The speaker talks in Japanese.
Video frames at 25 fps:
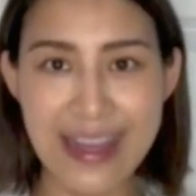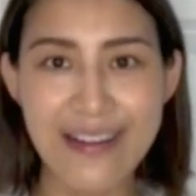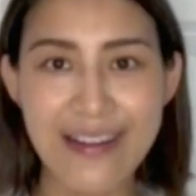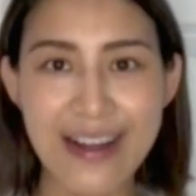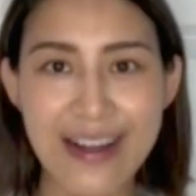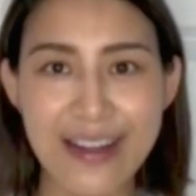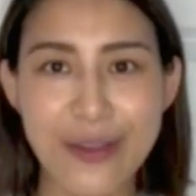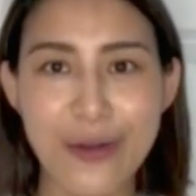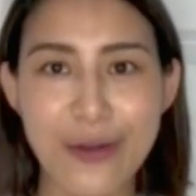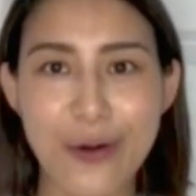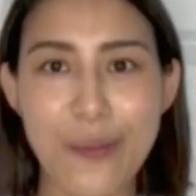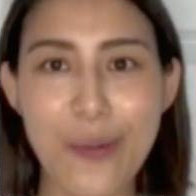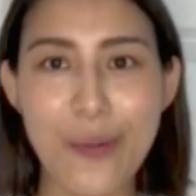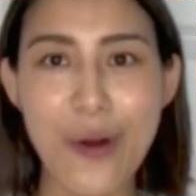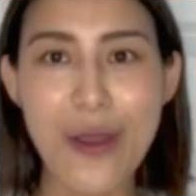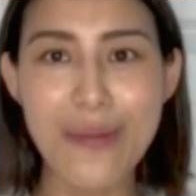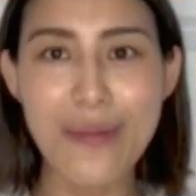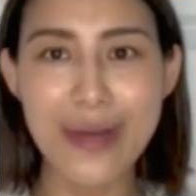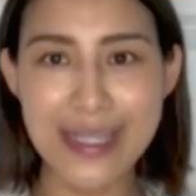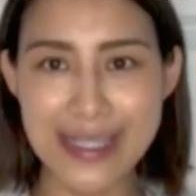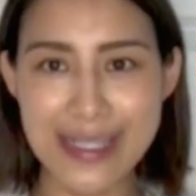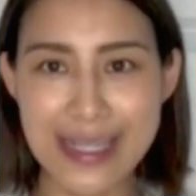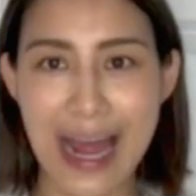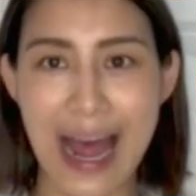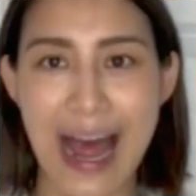かと思い
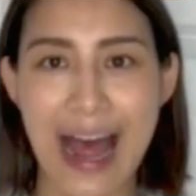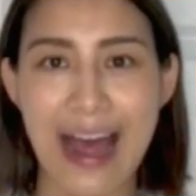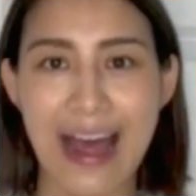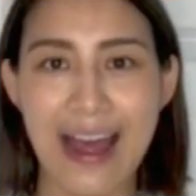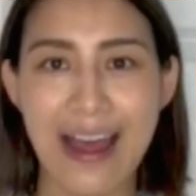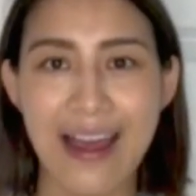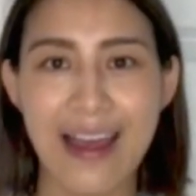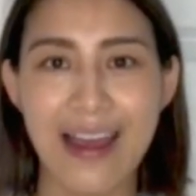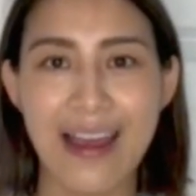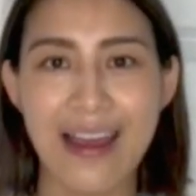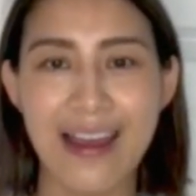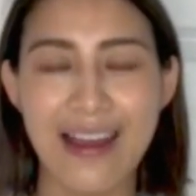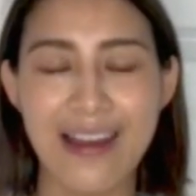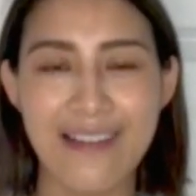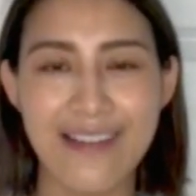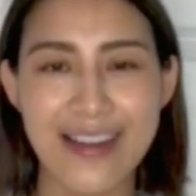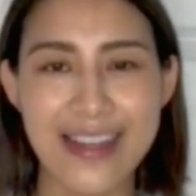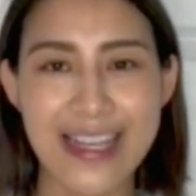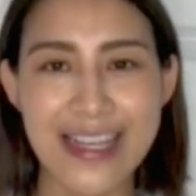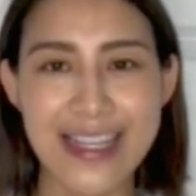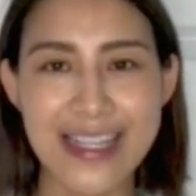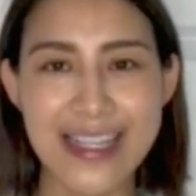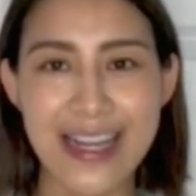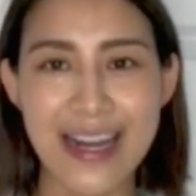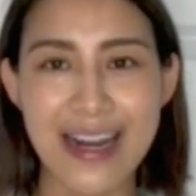ますが、
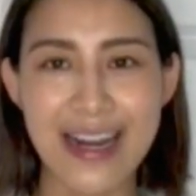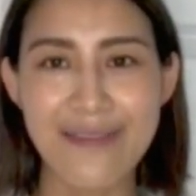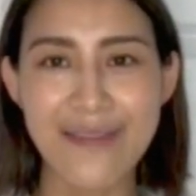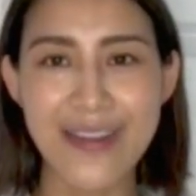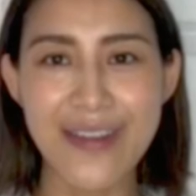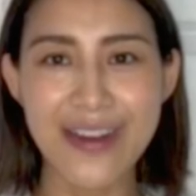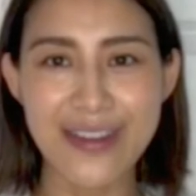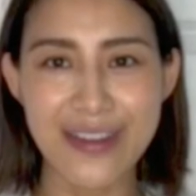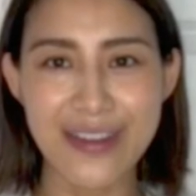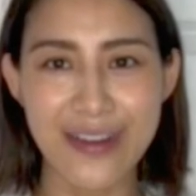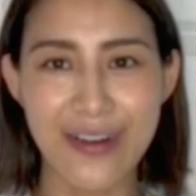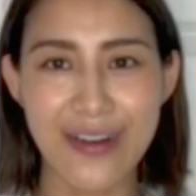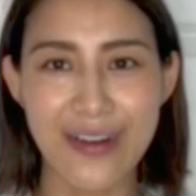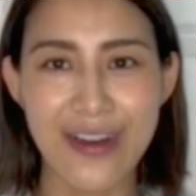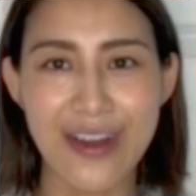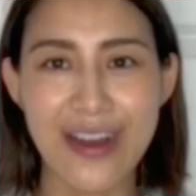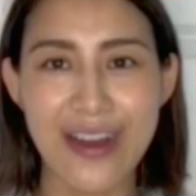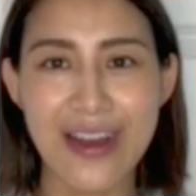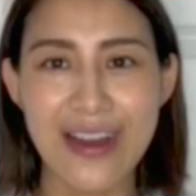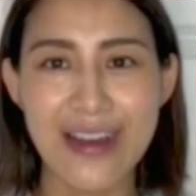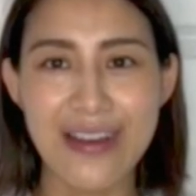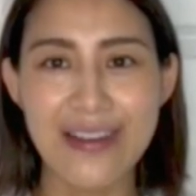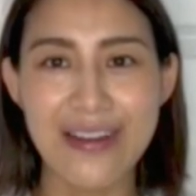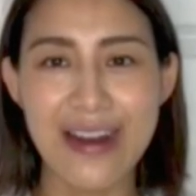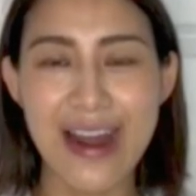私から見ると
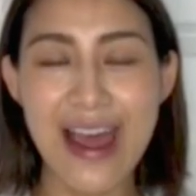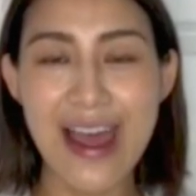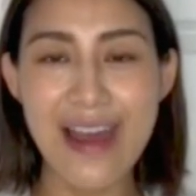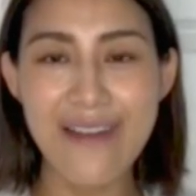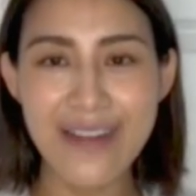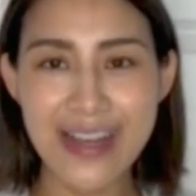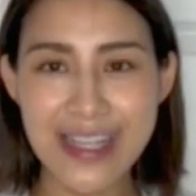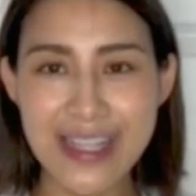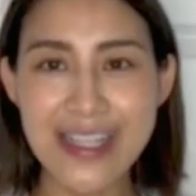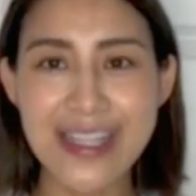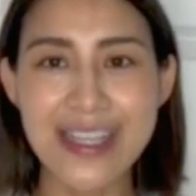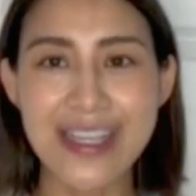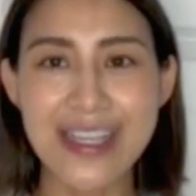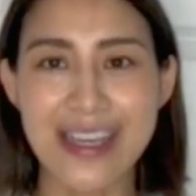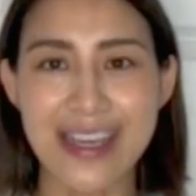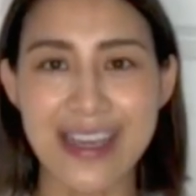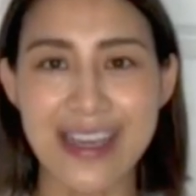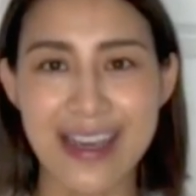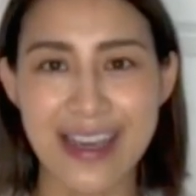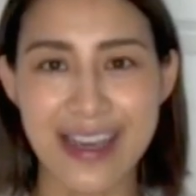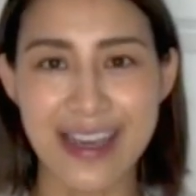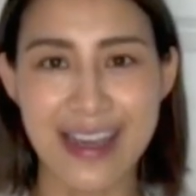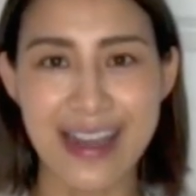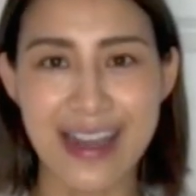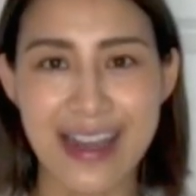羨ましい、
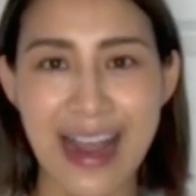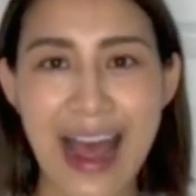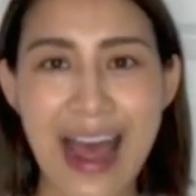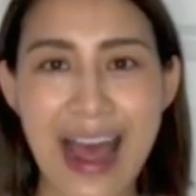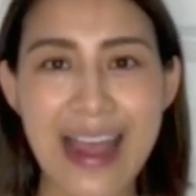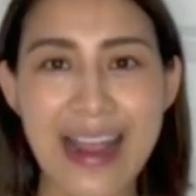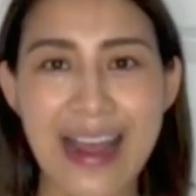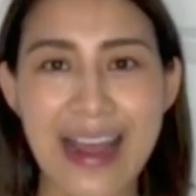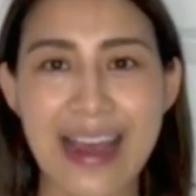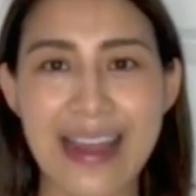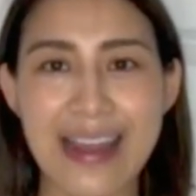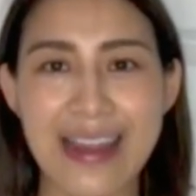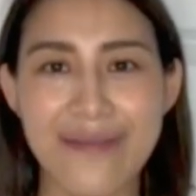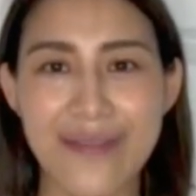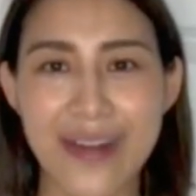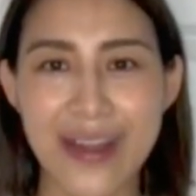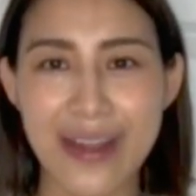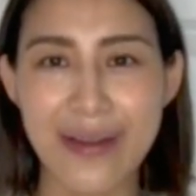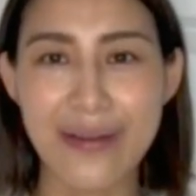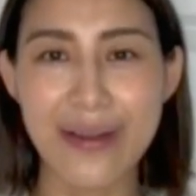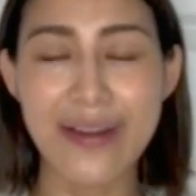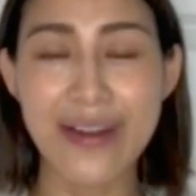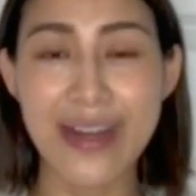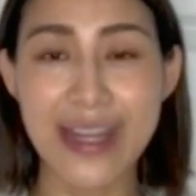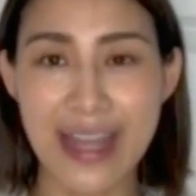海外で学
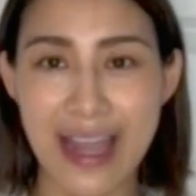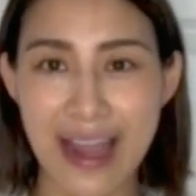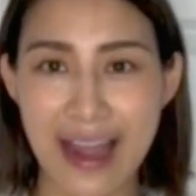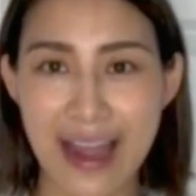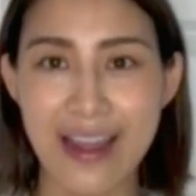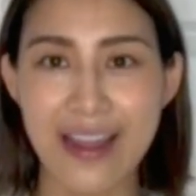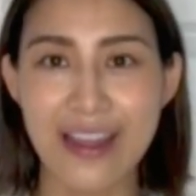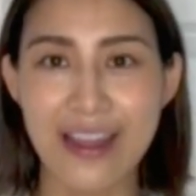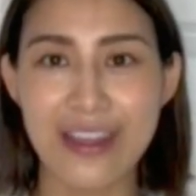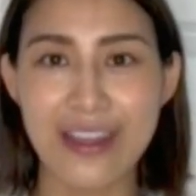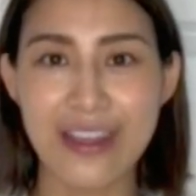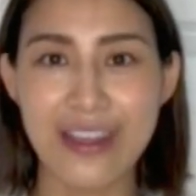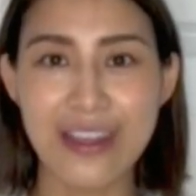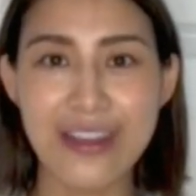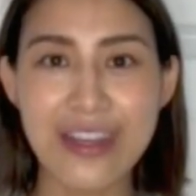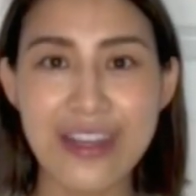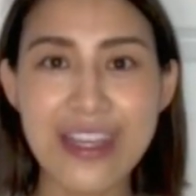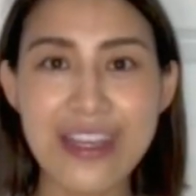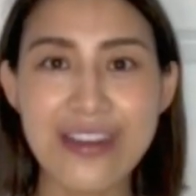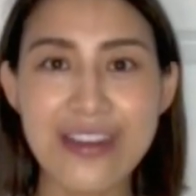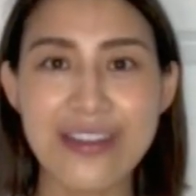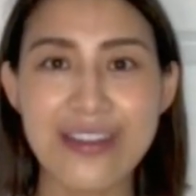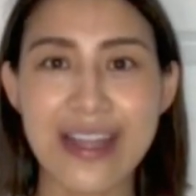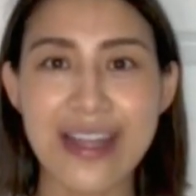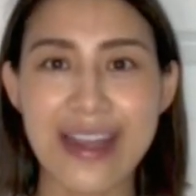ばれた
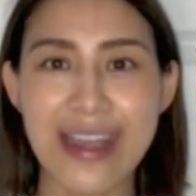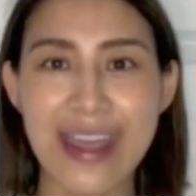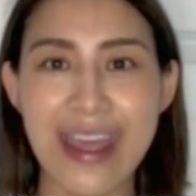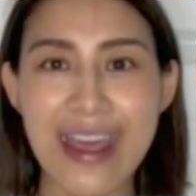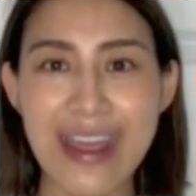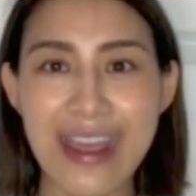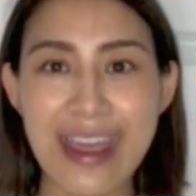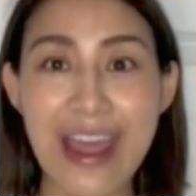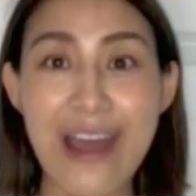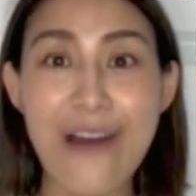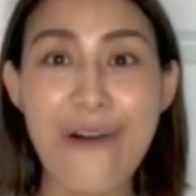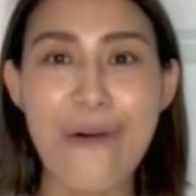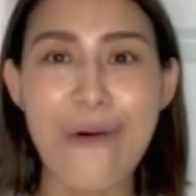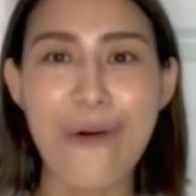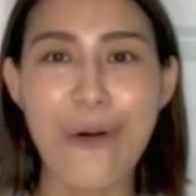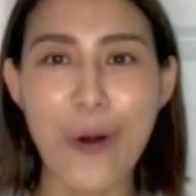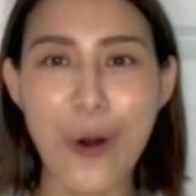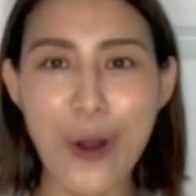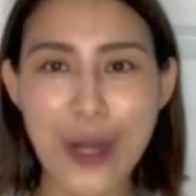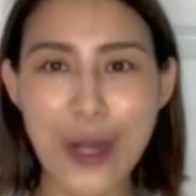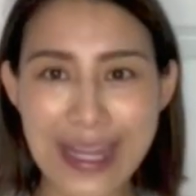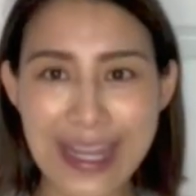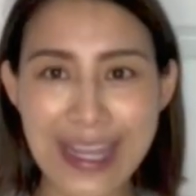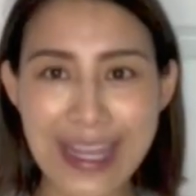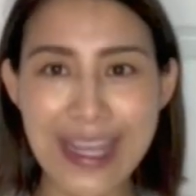ユニークな経験を
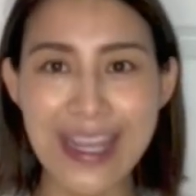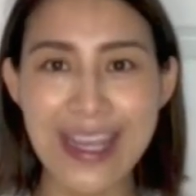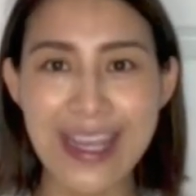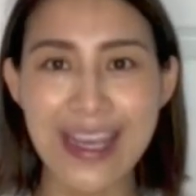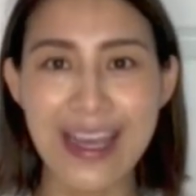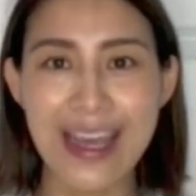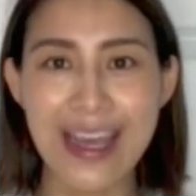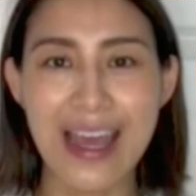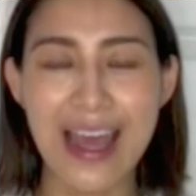誇りに、